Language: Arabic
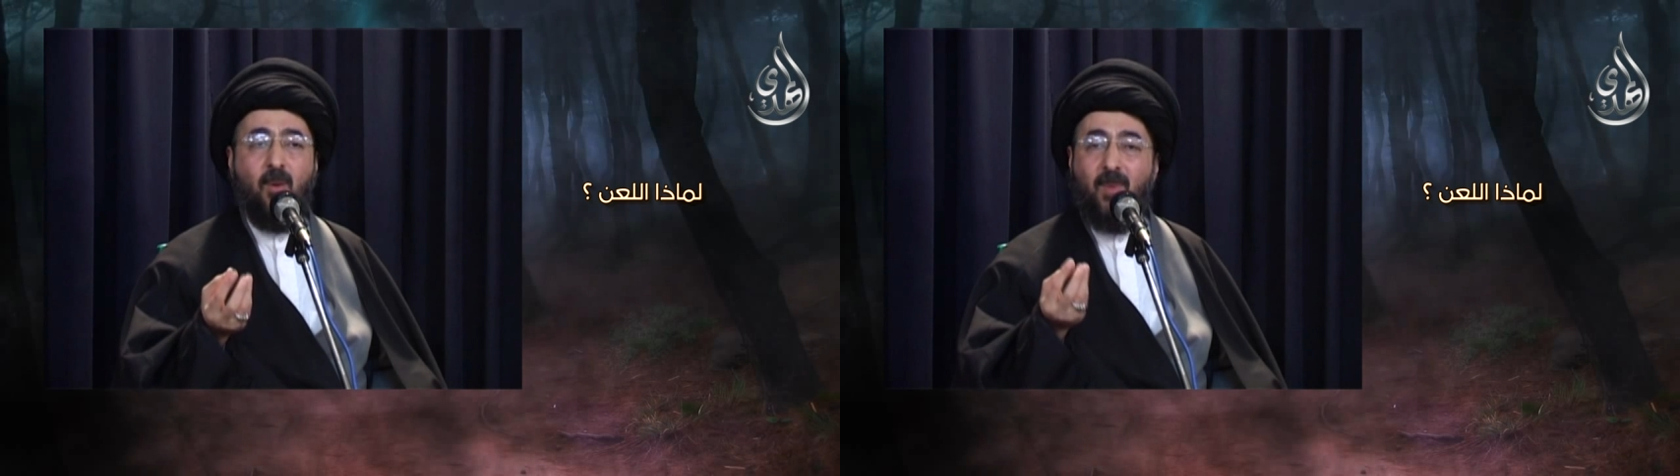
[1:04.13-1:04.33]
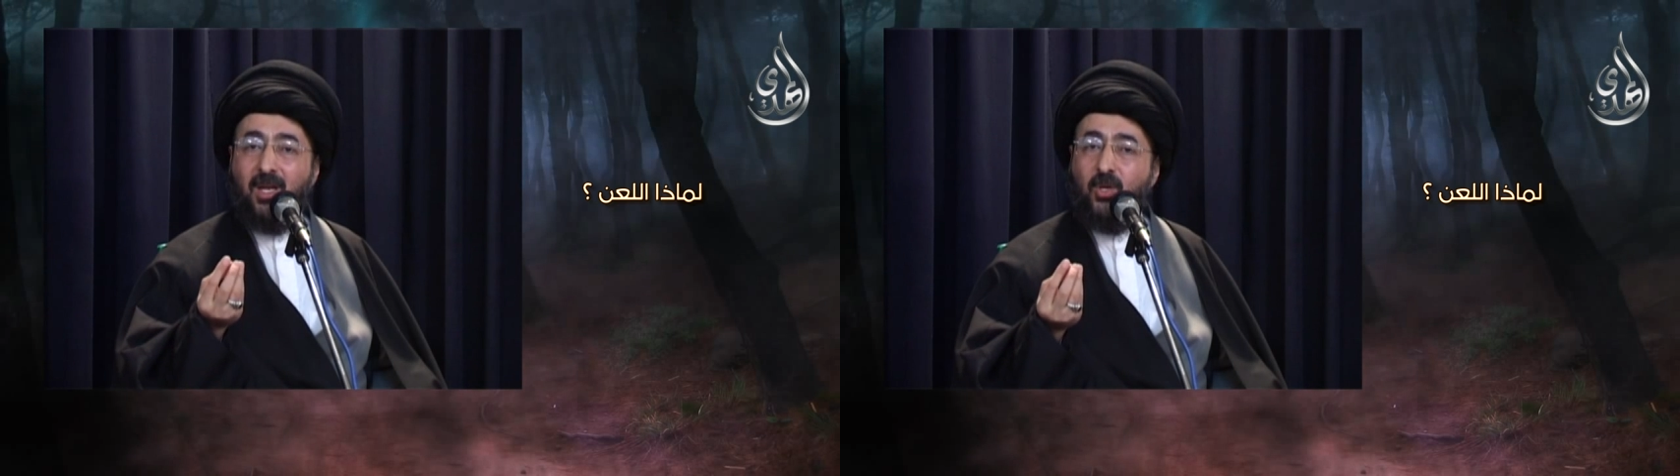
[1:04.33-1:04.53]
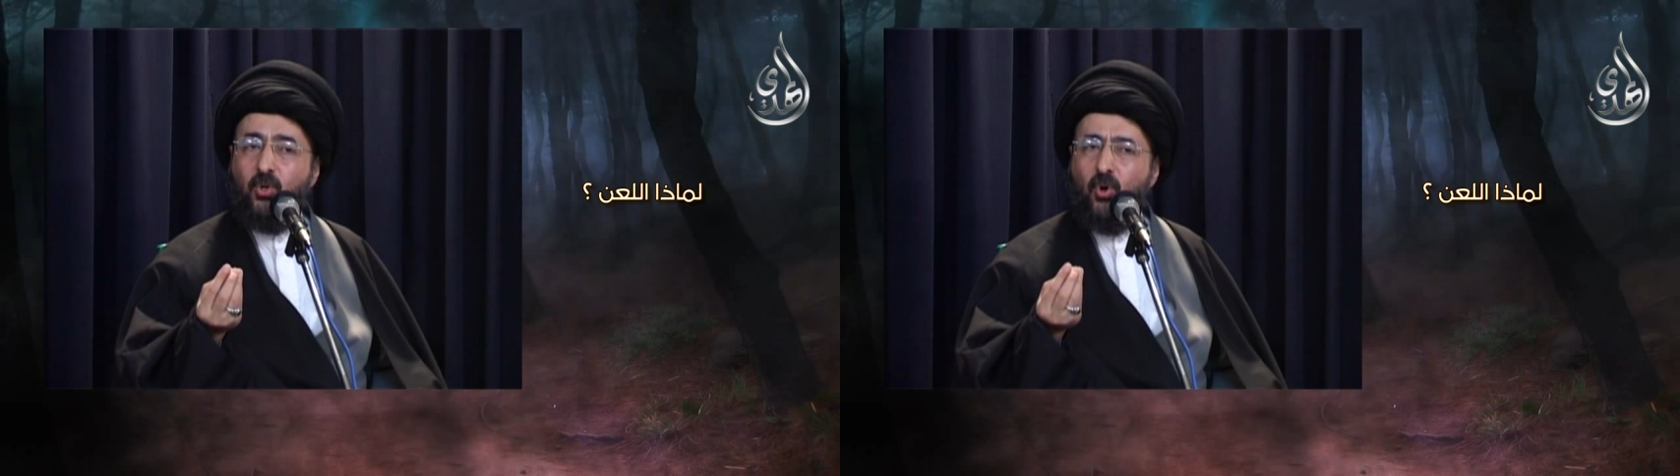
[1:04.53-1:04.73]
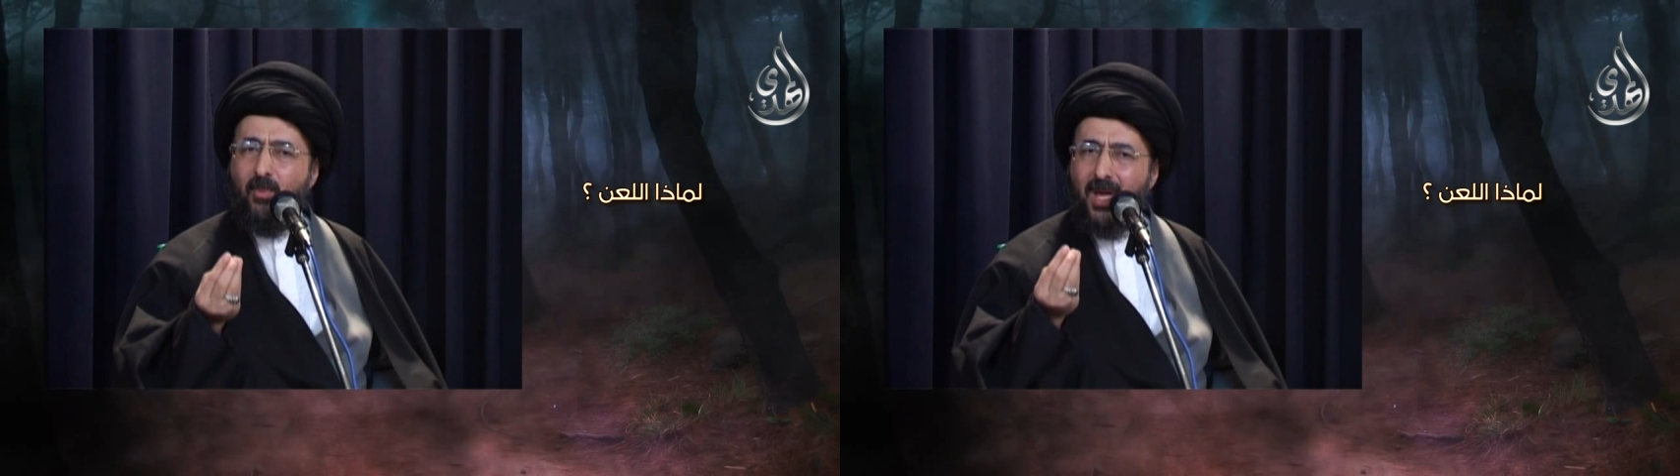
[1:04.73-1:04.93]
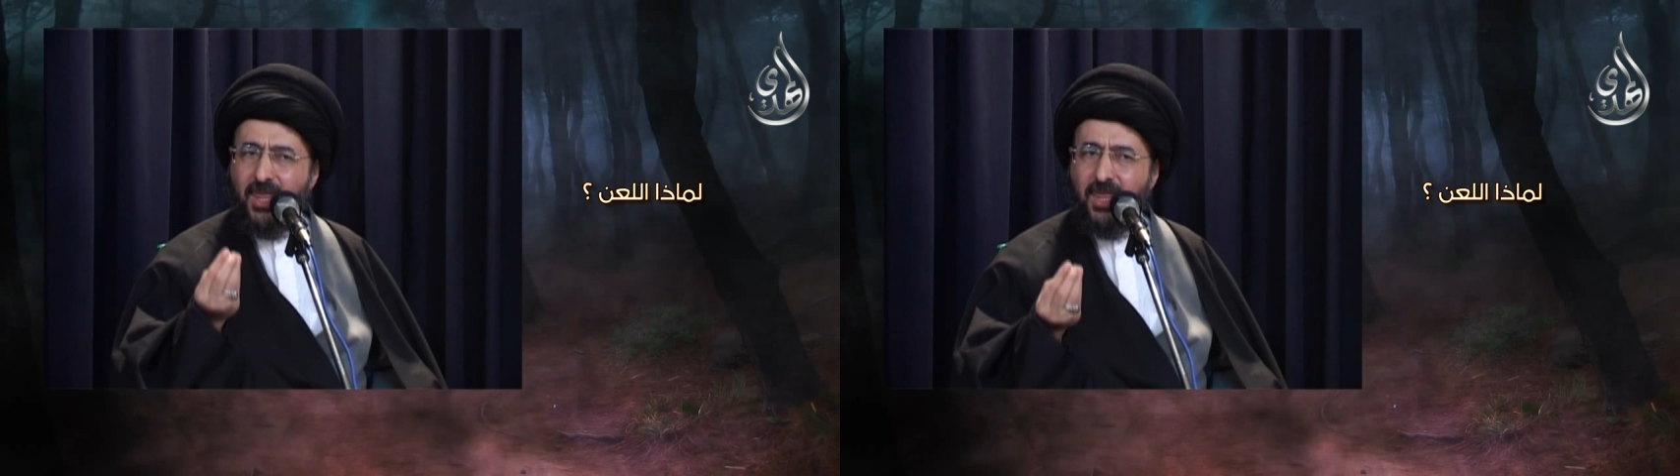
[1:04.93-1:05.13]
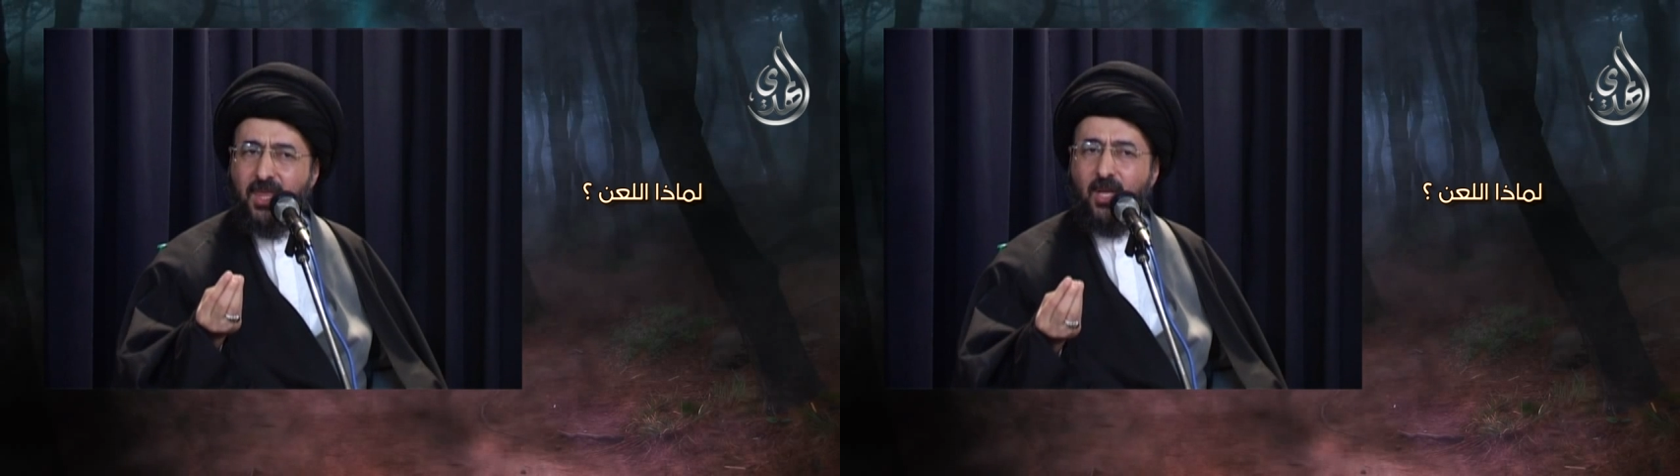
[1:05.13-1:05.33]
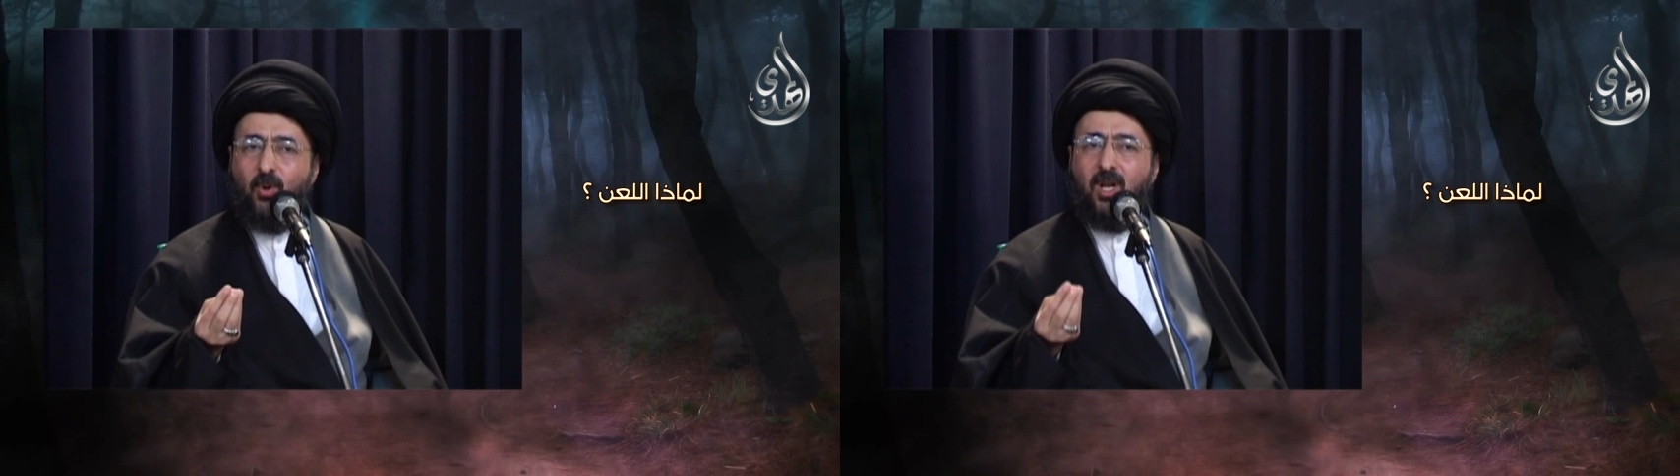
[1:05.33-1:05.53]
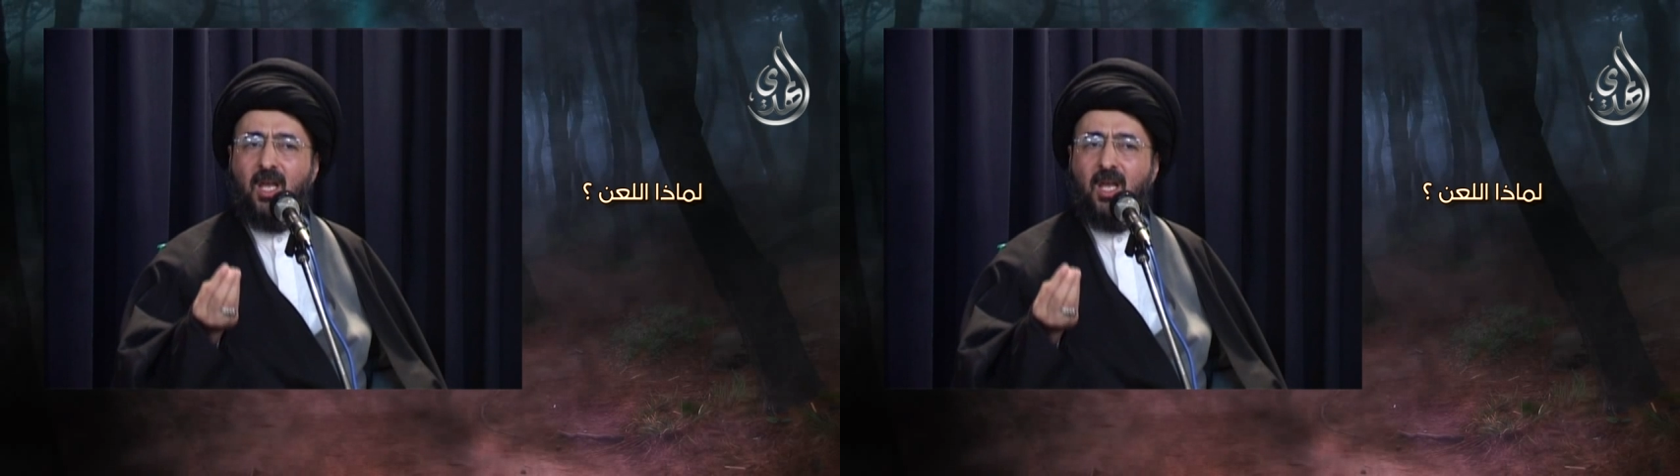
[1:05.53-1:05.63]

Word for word: ومن يمثل